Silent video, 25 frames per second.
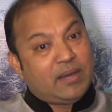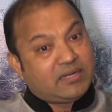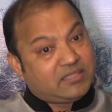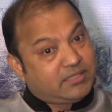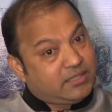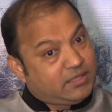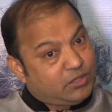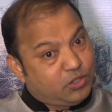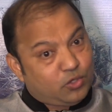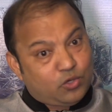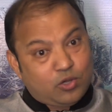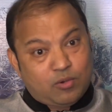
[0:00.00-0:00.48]
আর
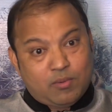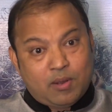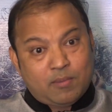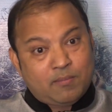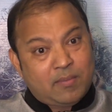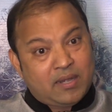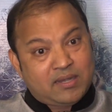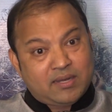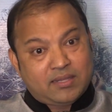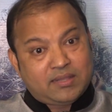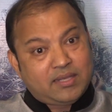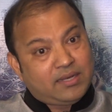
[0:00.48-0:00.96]
সিদ্দিকুর রহমান
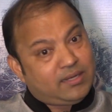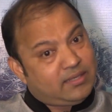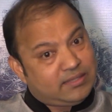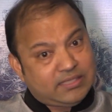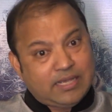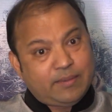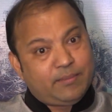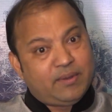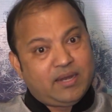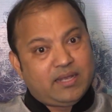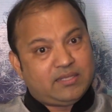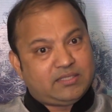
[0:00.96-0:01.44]
মাঠে থাকলে
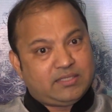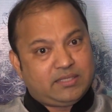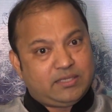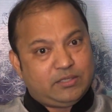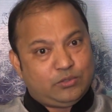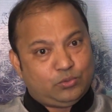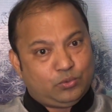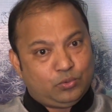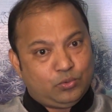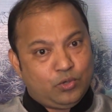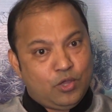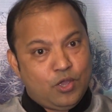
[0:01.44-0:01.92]
ঝামেলা আছে
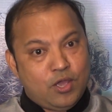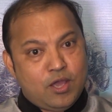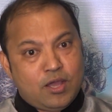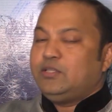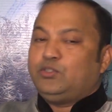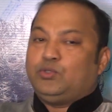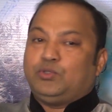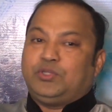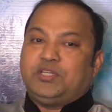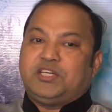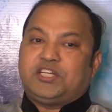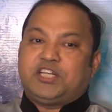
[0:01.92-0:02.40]
কিন্তু
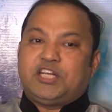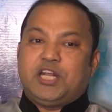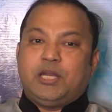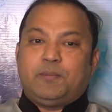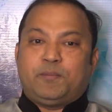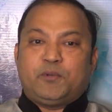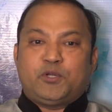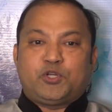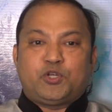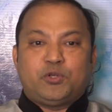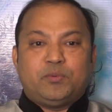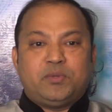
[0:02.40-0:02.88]
যদি
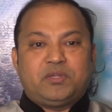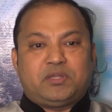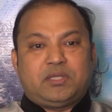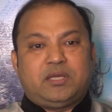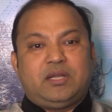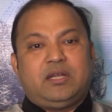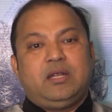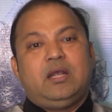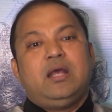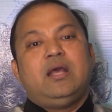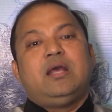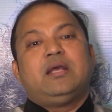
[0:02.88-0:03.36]
শিল্পী
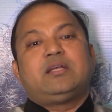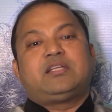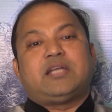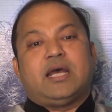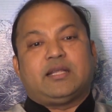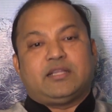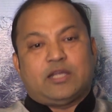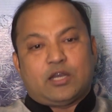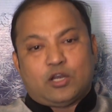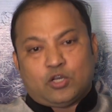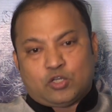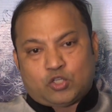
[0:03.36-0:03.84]
সমিতির
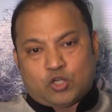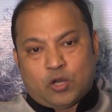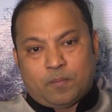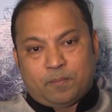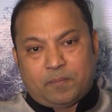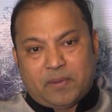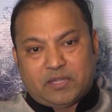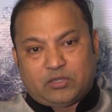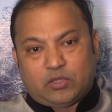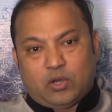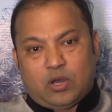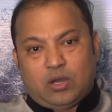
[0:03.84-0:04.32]
সাধারণ
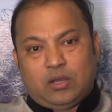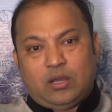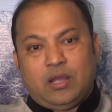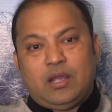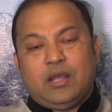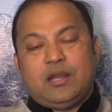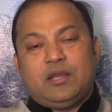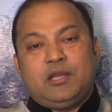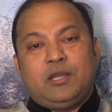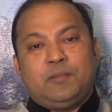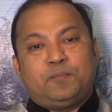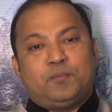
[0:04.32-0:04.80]
সম্পাদক
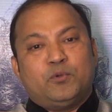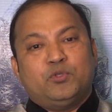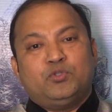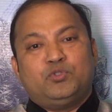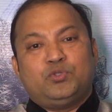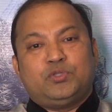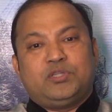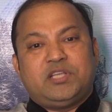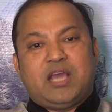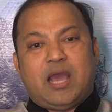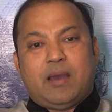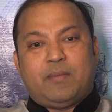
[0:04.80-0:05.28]
নিপুণ
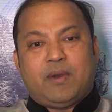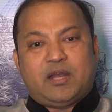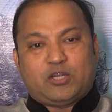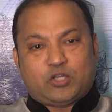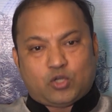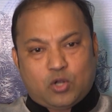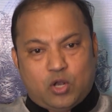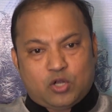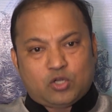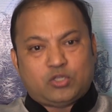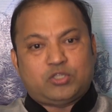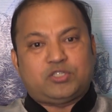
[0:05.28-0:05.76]
যদি আমার
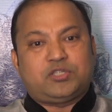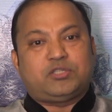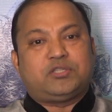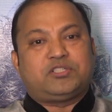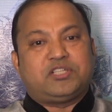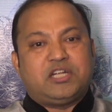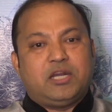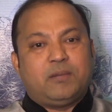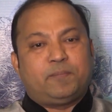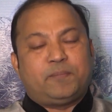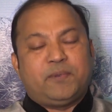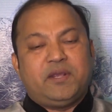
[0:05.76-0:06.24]
সহ
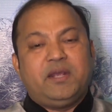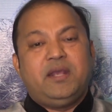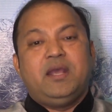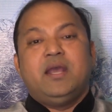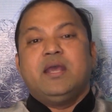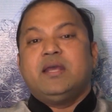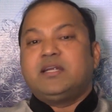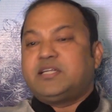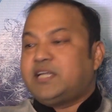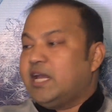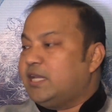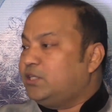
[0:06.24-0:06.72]
শিল্পী
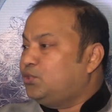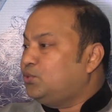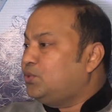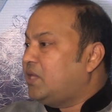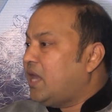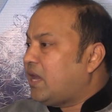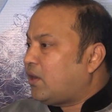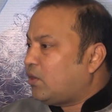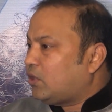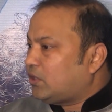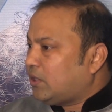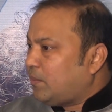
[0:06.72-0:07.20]
সে যদি
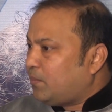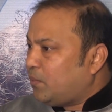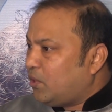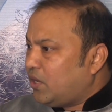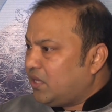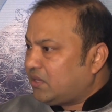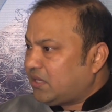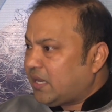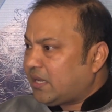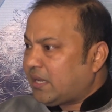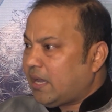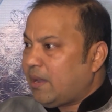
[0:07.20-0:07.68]
এই কথা
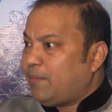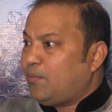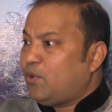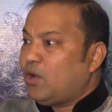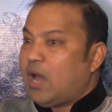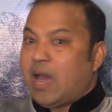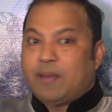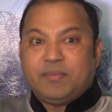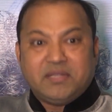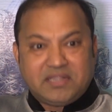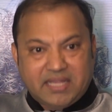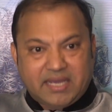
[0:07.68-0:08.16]
বলে থাকে এবং
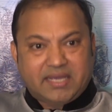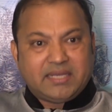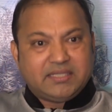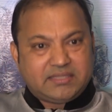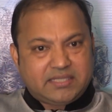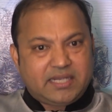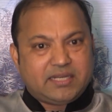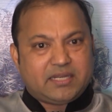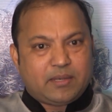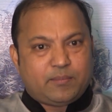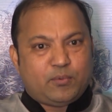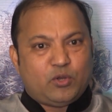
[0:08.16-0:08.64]
আমি
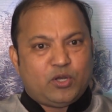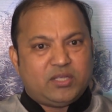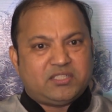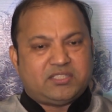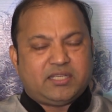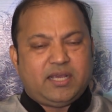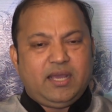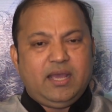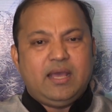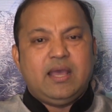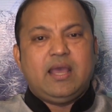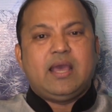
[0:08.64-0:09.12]
দেখেছি এটা
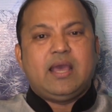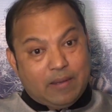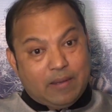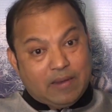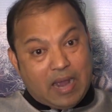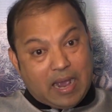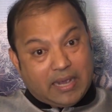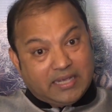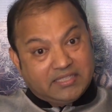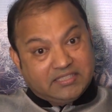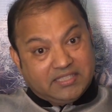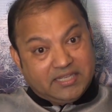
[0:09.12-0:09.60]
বলেছে
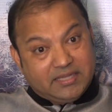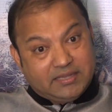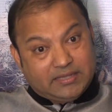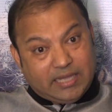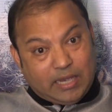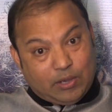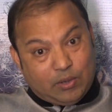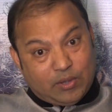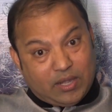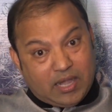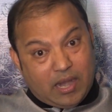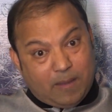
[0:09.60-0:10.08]
আগে
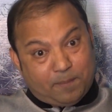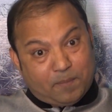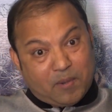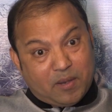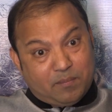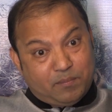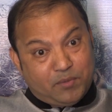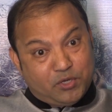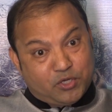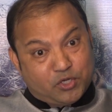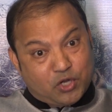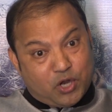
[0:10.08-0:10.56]
চিন্তা করেন
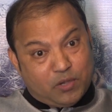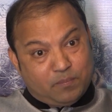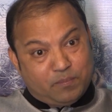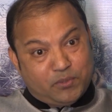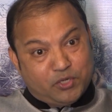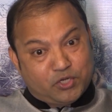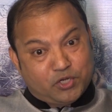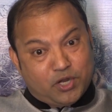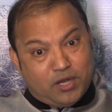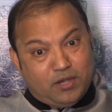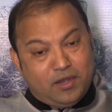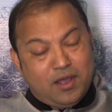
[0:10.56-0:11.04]
আপনার মিশন
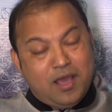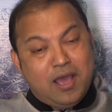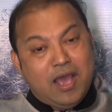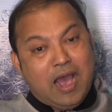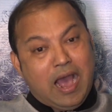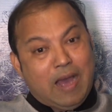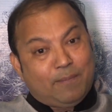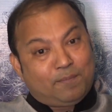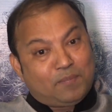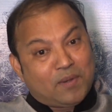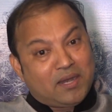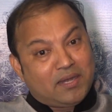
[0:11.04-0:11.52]
ভিশন
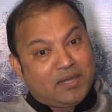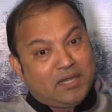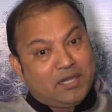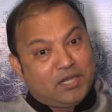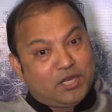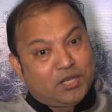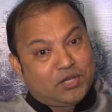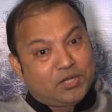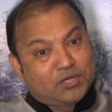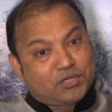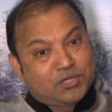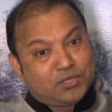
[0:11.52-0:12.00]
আপনার
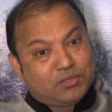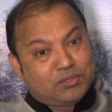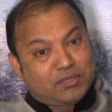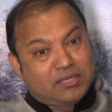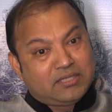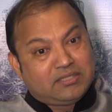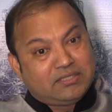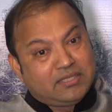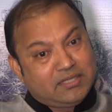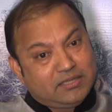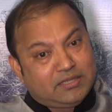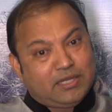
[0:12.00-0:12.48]

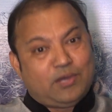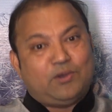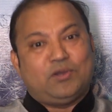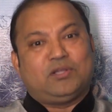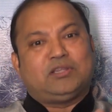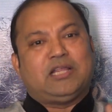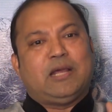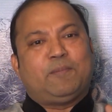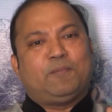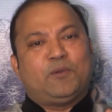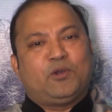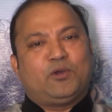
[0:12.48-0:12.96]
এডুকেশনকে চিন্তা করে
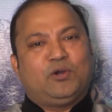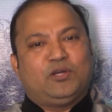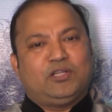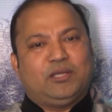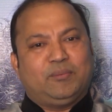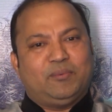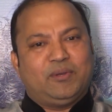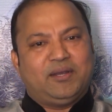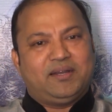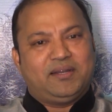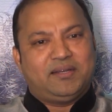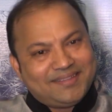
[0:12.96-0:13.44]
তারপরে
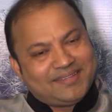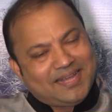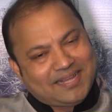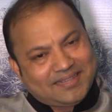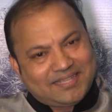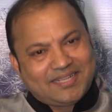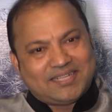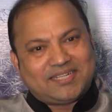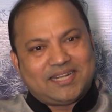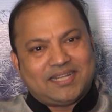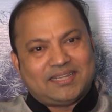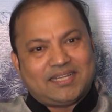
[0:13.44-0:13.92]
কথা বলেন
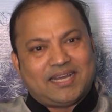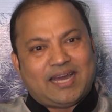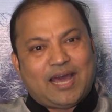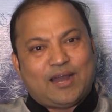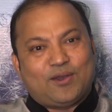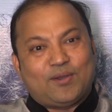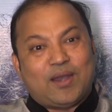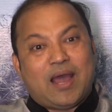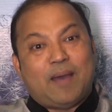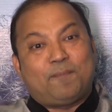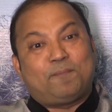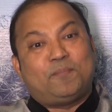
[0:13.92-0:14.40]
তাদের সাথে
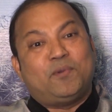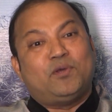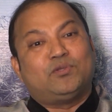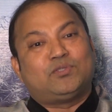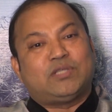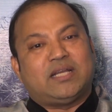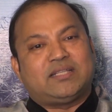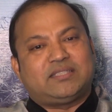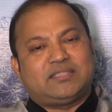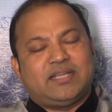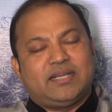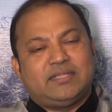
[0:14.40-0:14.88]
কারণ আপনিও
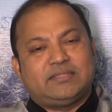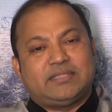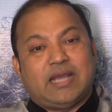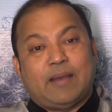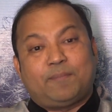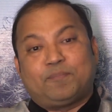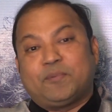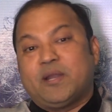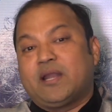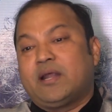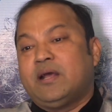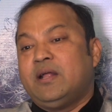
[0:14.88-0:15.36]
চাচ্ছেন যে
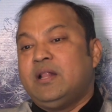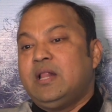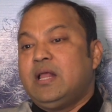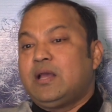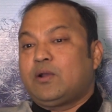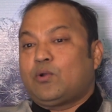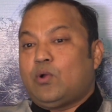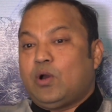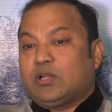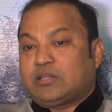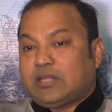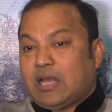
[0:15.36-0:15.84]
আপনার
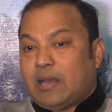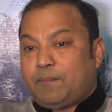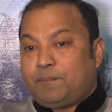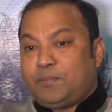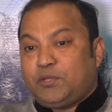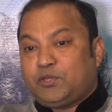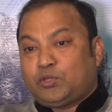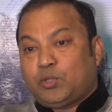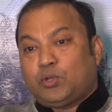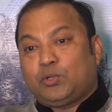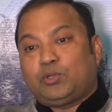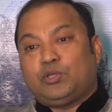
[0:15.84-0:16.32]
কথা
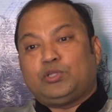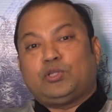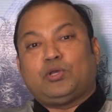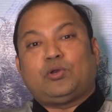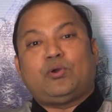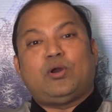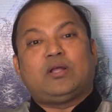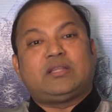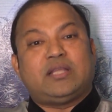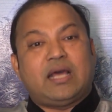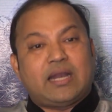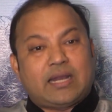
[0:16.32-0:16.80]
বিতর্কিত
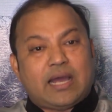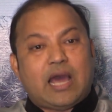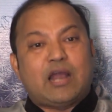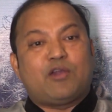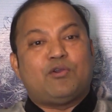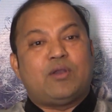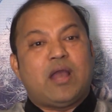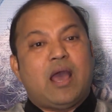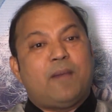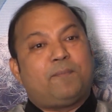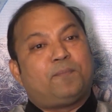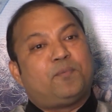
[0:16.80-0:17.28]
কথার
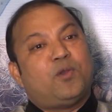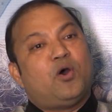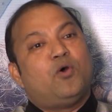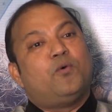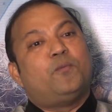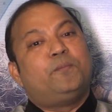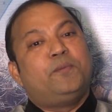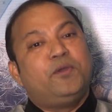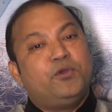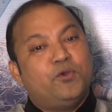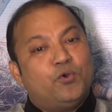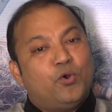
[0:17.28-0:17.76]
কারণে আপনার
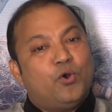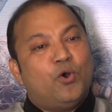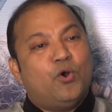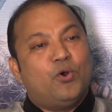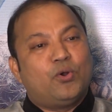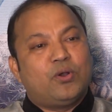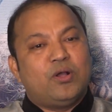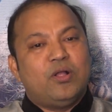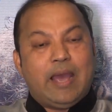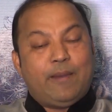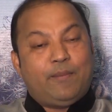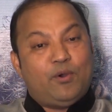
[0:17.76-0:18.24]
ভিউ
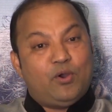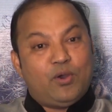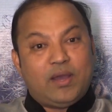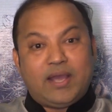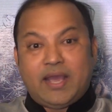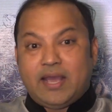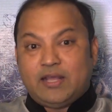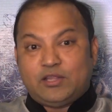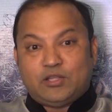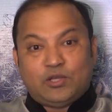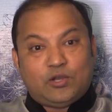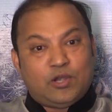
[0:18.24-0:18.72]
হোক এবং
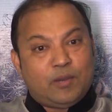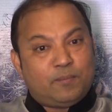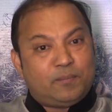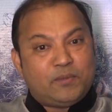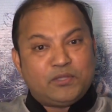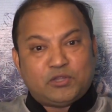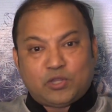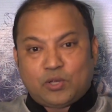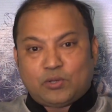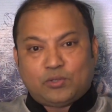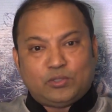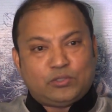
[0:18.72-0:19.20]
এই ধরনের
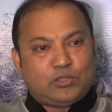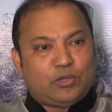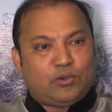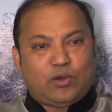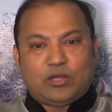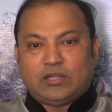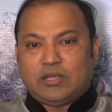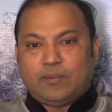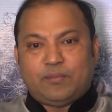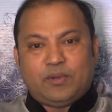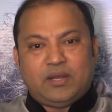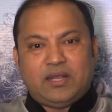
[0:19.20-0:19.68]
বিতর্কিত
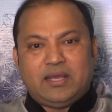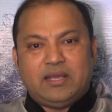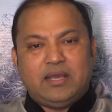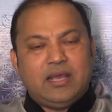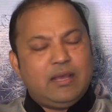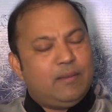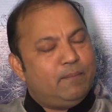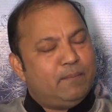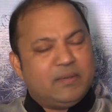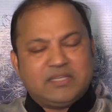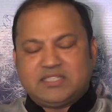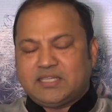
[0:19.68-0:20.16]
কথা বলে
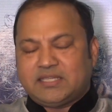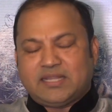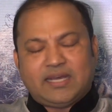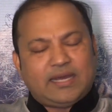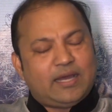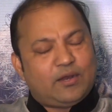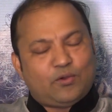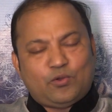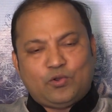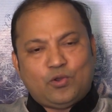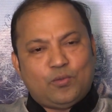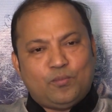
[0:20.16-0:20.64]
বেঁচে
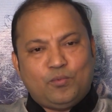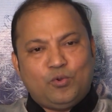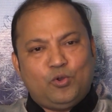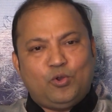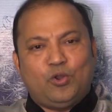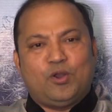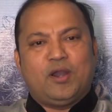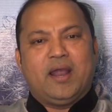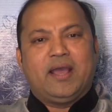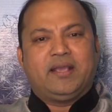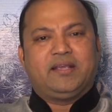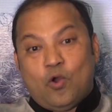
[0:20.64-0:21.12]
থাকার কোনো
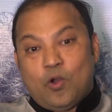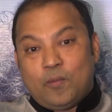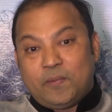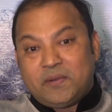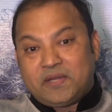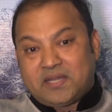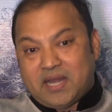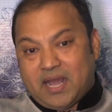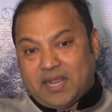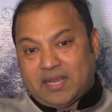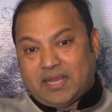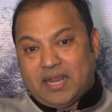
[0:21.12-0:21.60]
মূল্য নাই
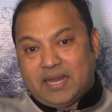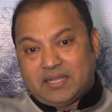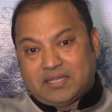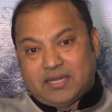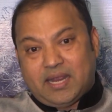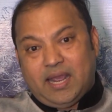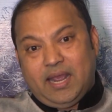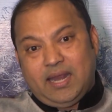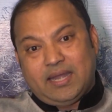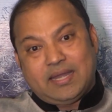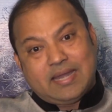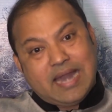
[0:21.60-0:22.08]
ওবিটা
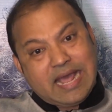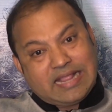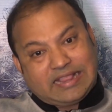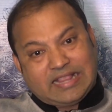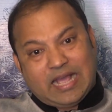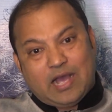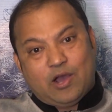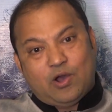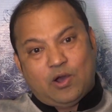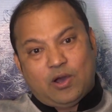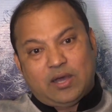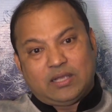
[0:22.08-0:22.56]
কেটে
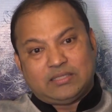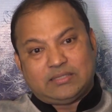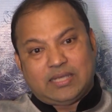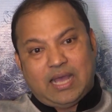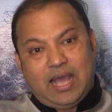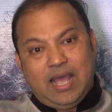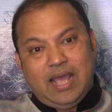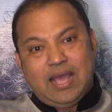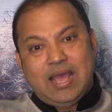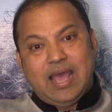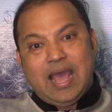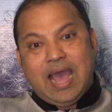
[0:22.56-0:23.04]
নেতা হওয়া
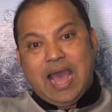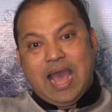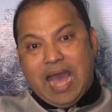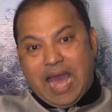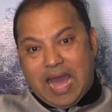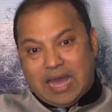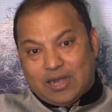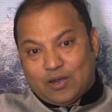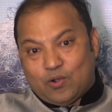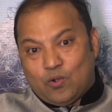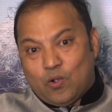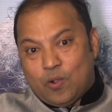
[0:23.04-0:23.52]
যায়
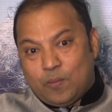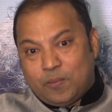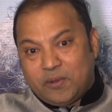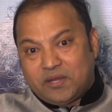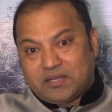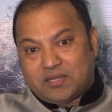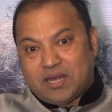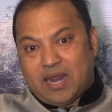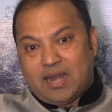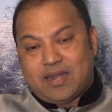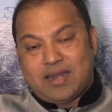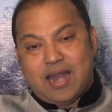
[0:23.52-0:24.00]
আর
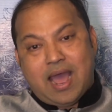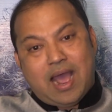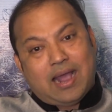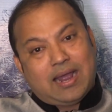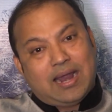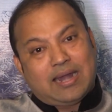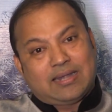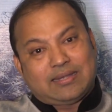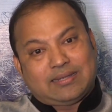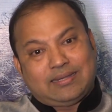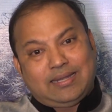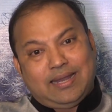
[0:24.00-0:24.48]
অভিটা না
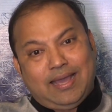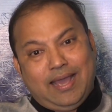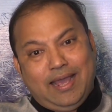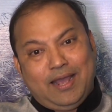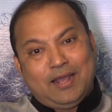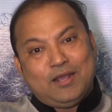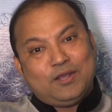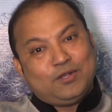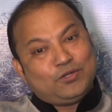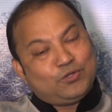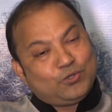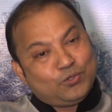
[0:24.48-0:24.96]
কাটলে
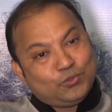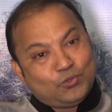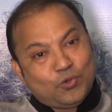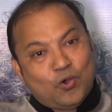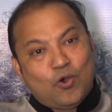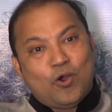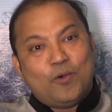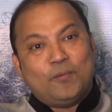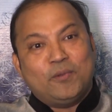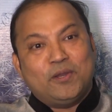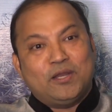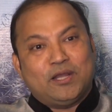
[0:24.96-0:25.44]
শুধু
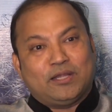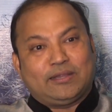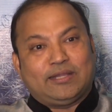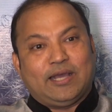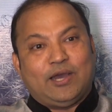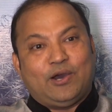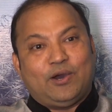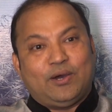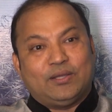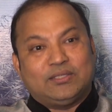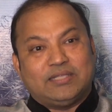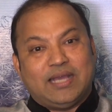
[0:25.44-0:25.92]
অভিনেতা
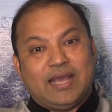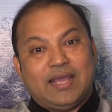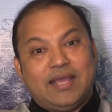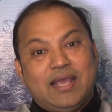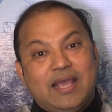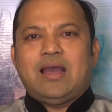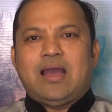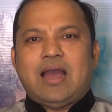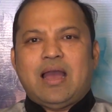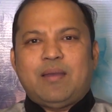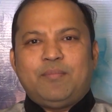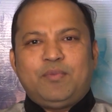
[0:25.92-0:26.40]
হওয়া যায়
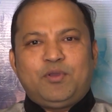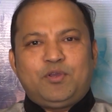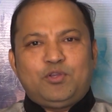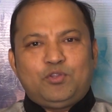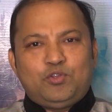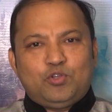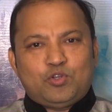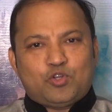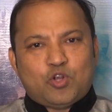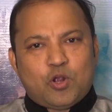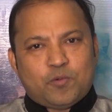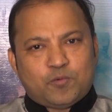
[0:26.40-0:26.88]
আমি
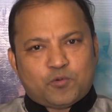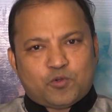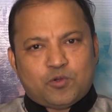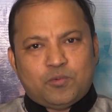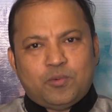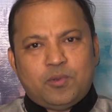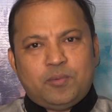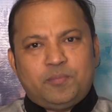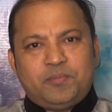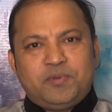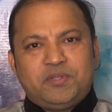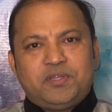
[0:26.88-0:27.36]
কিন্তু
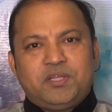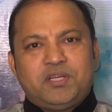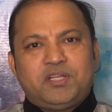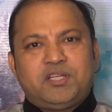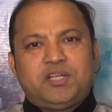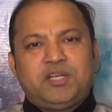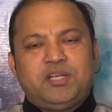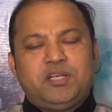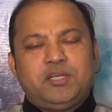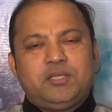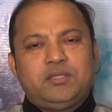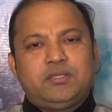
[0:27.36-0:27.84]
সবসময়
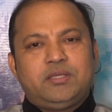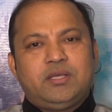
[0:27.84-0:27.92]
বিদেশি